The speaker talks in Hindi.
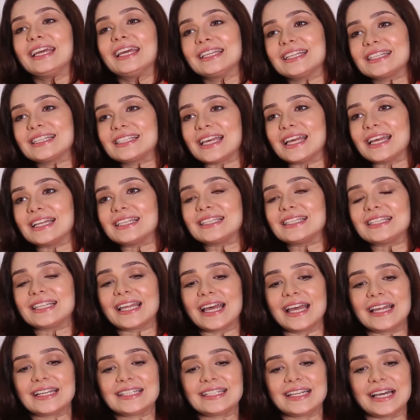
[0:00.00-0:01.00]
इन द सेंस
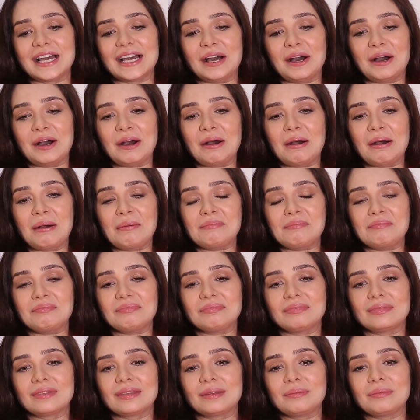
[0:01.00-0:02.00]
दैट
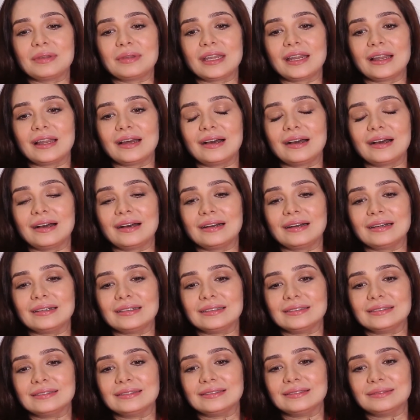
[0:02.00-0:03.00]
मेरा
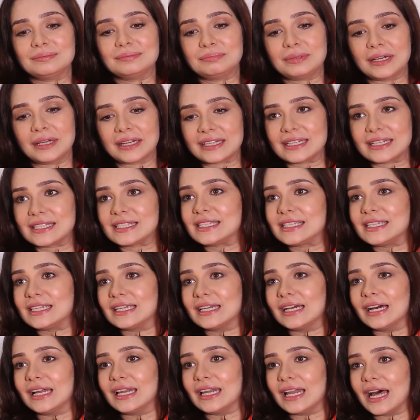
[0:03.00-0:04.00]
प्रेगनेंसी
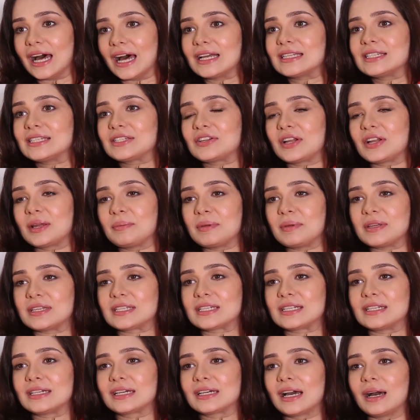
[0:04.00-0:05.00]
का लास्ट
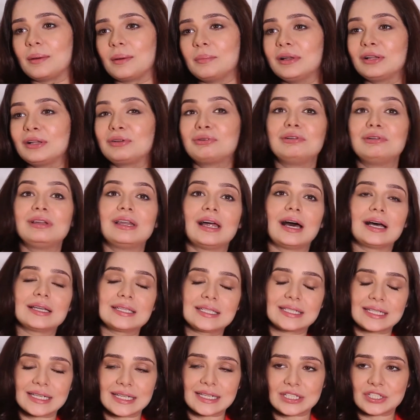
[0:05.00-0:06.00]
ट्राइमेस्टर का बिल्कुल
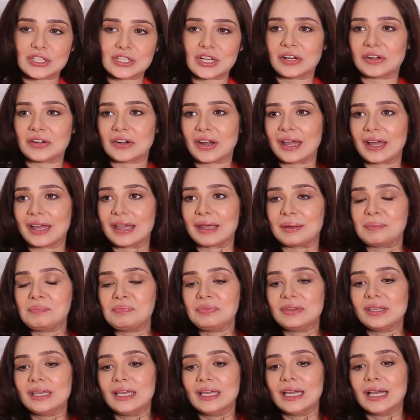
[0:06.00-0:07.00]
लास्ट स्टेज चल रहा है
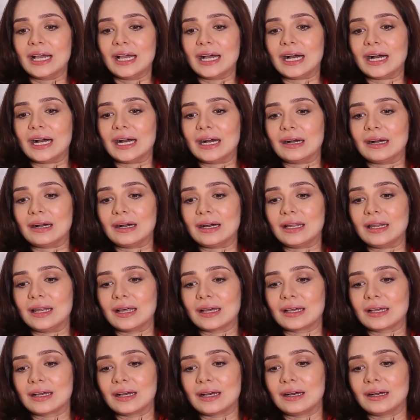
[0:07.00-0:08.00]
uh,
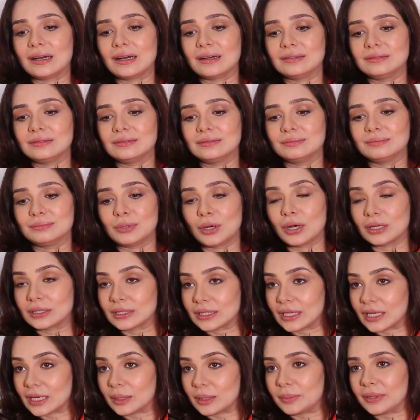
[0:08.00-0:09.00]
अल्लाह का
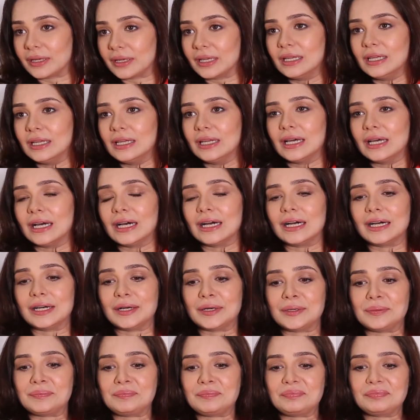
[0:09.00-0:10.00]
बहुत करम है
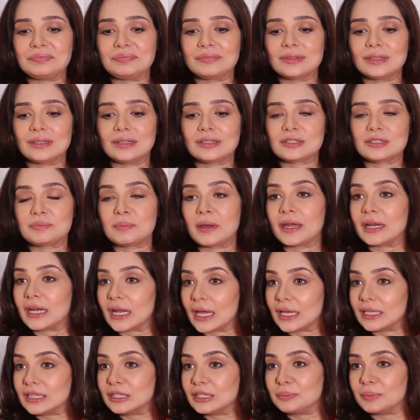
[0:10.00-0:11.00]
इट्स माई
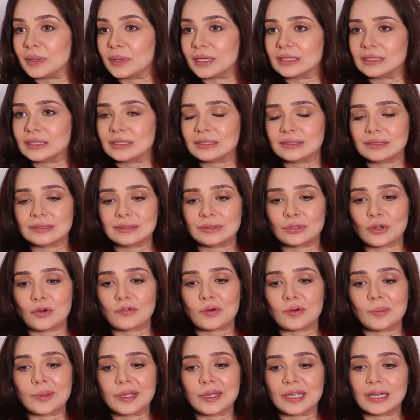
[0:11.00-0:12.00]
नाइन्थ मंथ
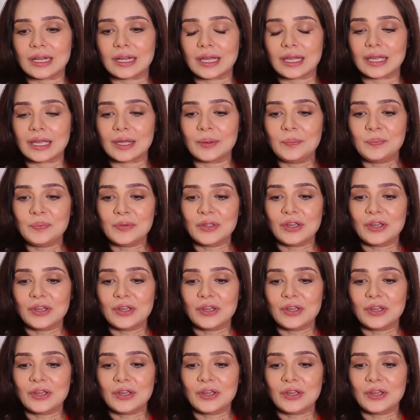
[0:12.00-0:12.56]
नौवा महीना है